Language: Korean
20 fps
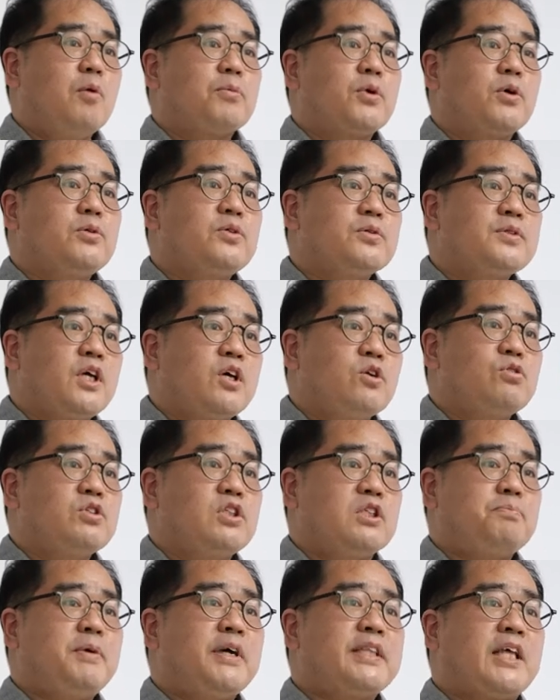편성되고
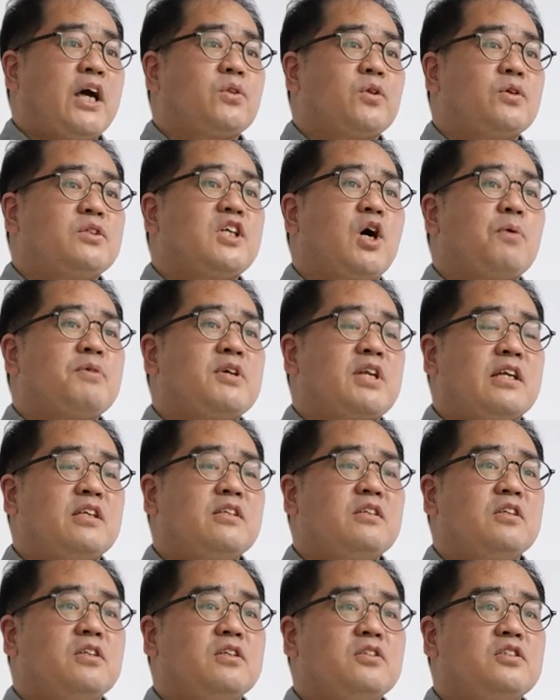집행되었던
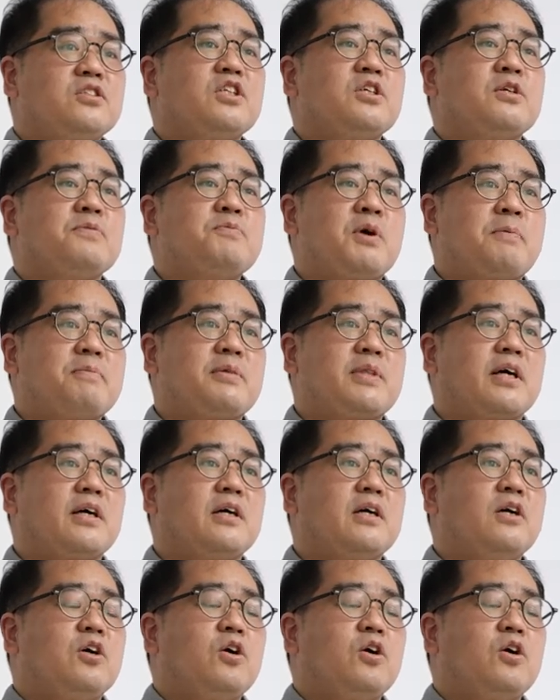사업이라는 뜻을 의미합니다.